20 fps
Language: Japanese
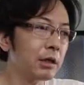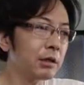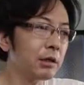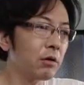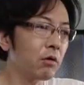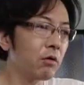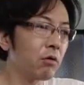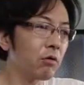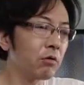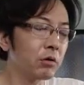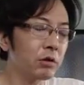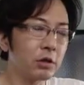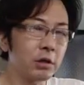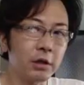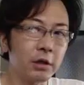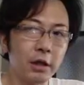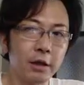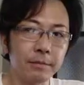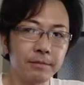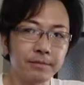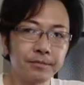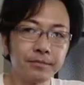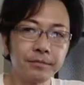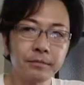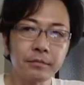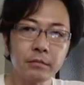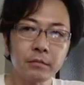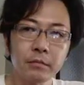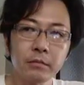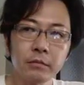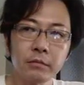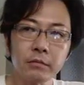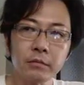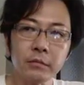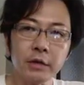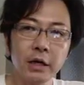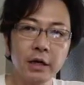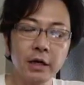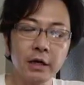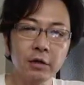稼ぐ方法について、
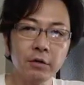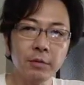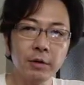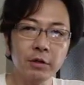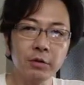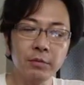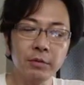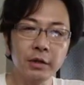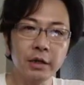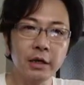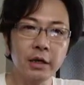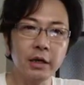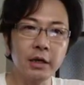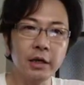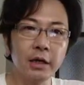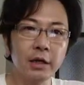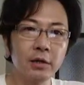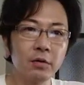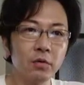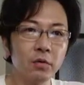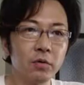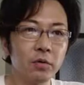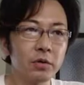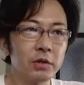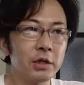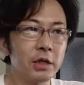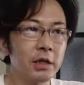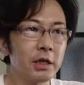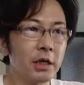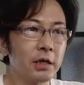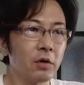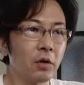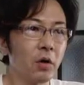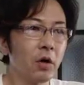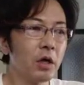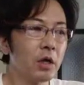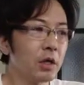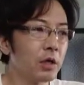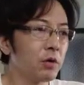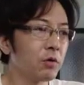えーと、まとめて、えーと知りたいと
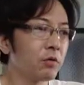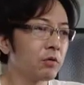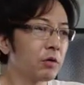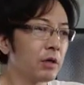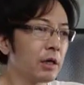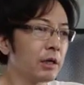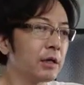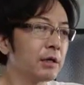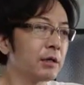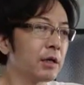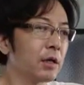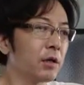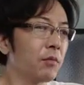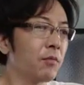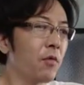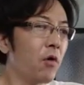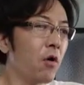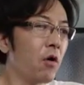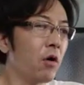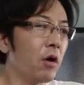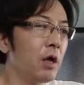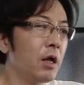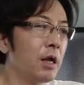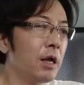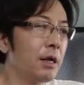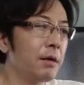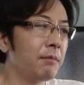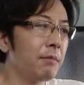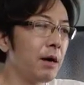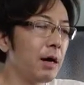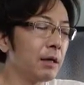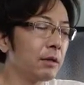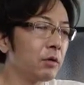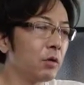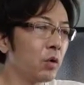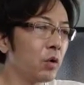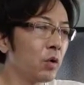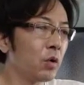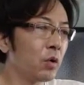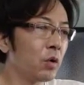いうことなんですけれども、まああ
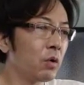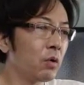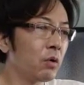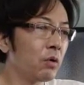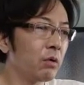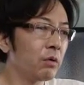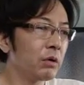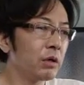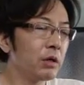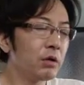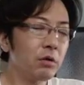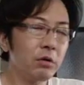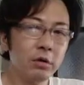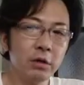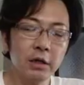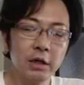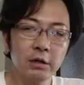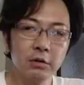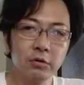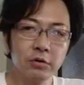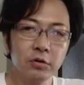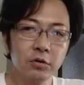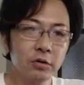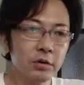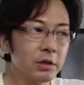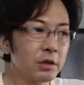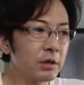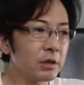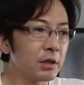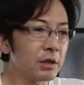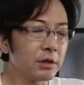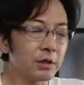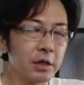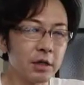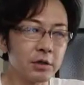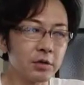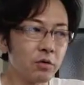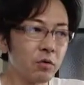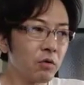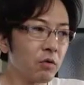のいろいろネット上にです
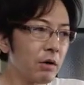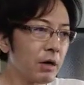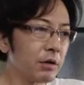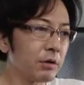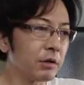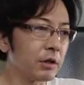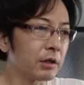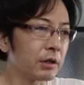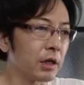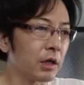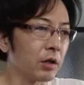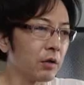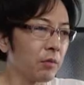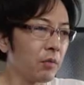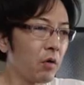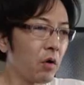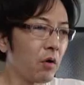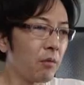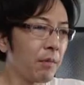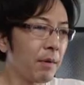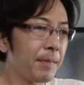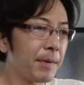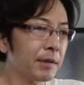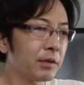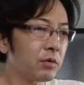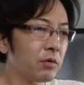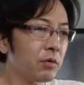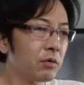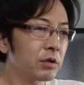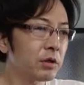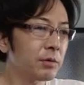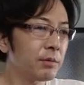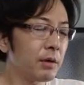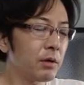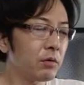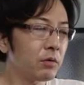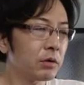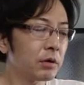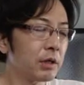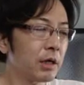ね情報はあるんですけども、まあ、パソコン、
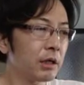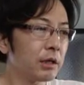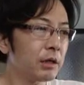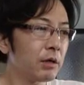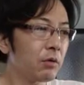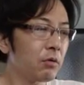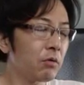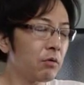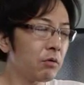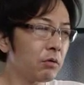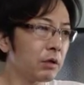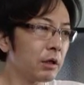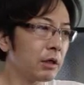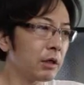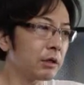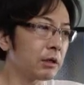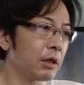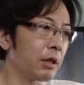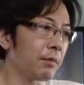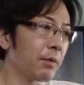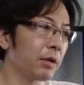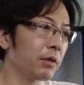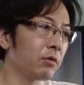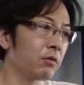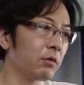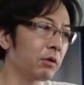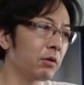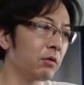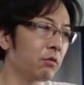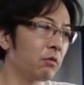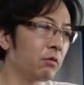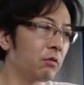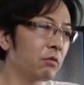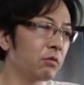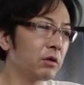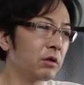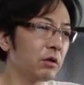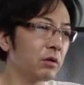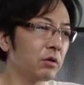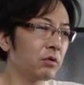スマホを使った方法でですねまっとうな方法っ
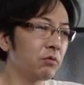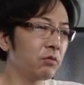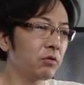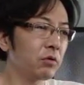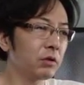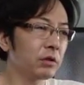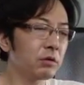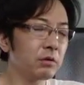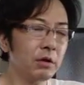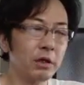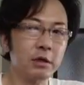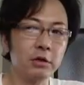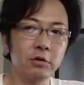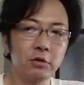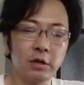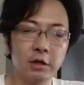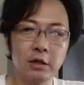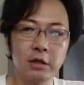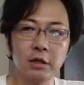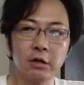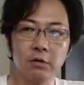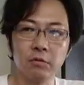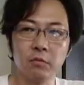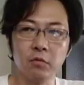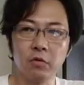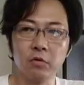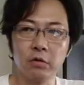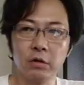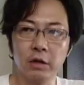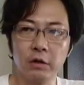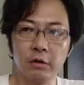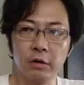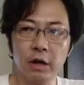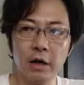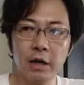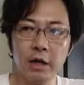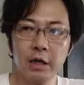て本当に少ないんですよね、出てるものっていうのは。